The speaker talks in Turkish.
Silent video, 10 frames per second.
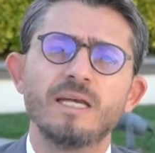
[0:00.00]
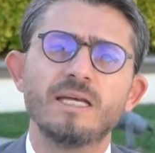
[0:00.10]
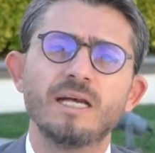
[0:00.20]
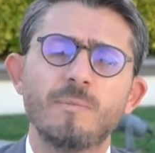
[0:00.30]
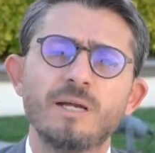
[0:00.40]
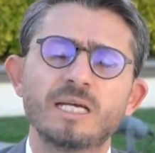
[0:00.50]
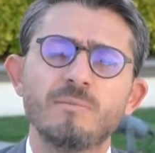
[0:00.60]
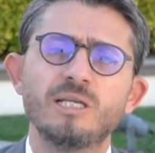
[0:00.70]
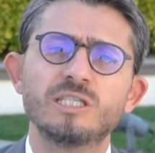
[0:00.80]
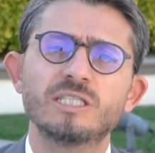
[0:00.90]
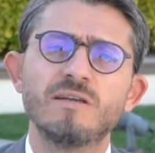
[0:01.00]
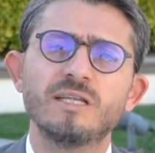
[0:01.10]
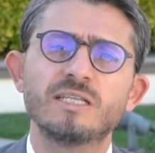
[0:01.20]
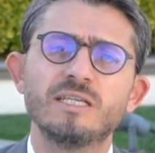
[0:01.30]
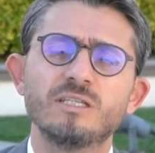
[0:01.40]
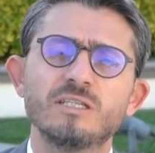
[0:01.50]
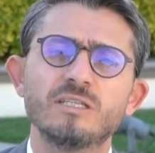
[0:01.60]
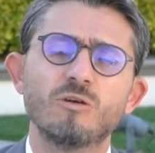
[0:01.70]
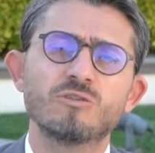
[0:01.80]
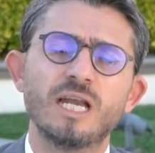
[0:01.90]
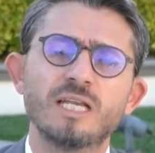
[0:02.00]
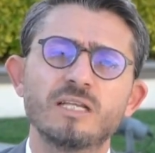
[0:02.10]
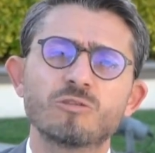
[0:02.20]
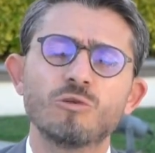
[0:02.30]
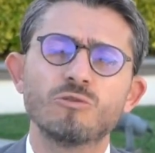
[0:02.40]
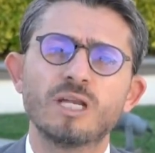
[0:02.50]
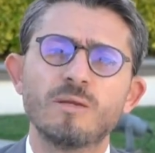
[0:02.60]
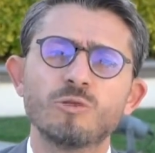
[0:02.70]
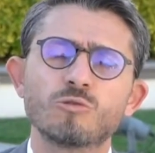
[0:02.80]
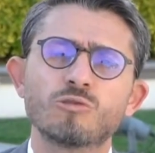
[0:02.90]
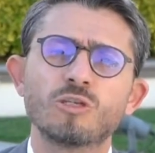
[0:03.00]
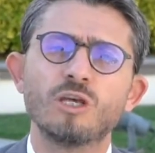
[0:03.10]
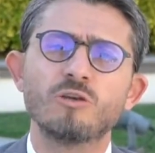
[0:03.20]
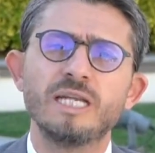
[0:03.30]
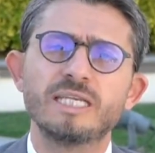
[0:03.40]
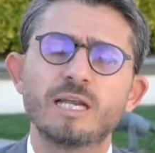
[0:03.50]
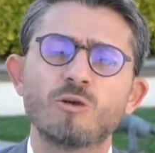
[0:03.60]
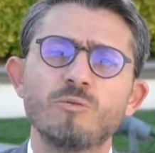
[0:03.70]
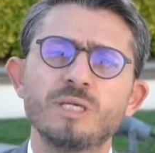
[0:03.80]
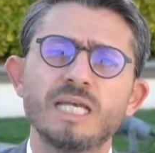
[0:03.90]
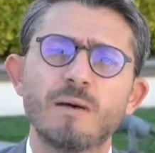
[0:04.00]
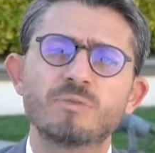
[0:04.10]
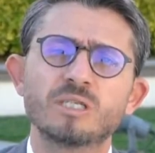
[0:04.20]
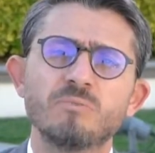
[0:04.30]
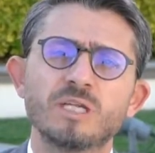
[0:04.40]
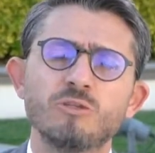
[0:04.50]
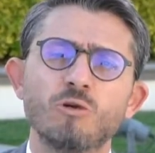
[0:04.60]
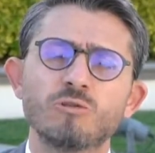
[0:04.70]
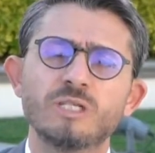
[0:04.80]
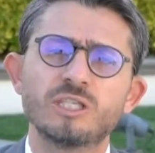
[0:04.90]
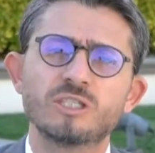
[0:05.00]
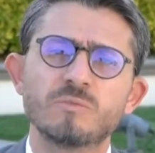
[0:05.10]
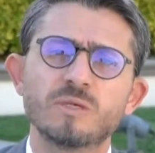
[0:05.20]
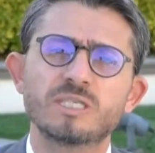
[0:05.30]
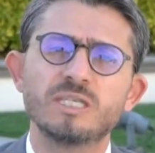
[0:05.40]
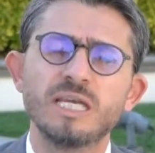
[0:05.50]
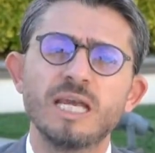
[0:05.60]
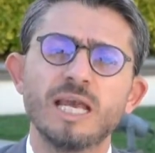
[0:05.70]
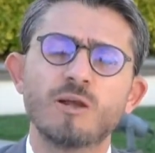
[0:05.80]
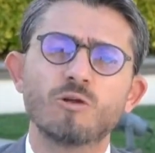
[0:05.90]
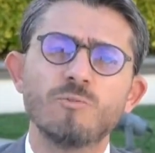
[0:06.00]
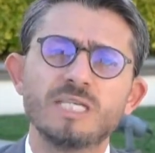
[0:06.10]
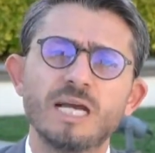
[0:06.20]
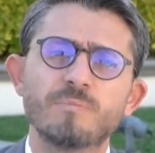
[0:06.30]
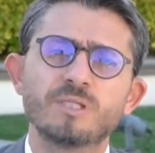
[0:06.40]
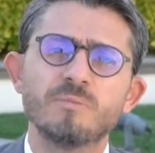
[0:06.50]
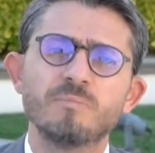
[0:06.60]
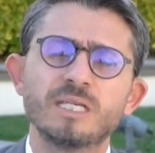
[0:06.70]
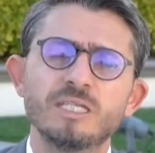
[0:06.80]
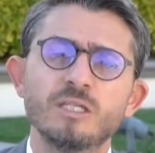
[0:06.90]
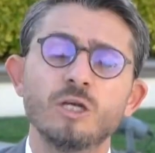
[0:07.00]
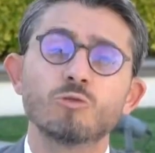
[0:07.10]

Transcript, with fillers: Ee, Amerika Birleşik Devletleri'nin özellikle son dönemde Rusya'ya yönelik ekonomik yaptırımları yoğunlaştırması, ekonomik yaptırımların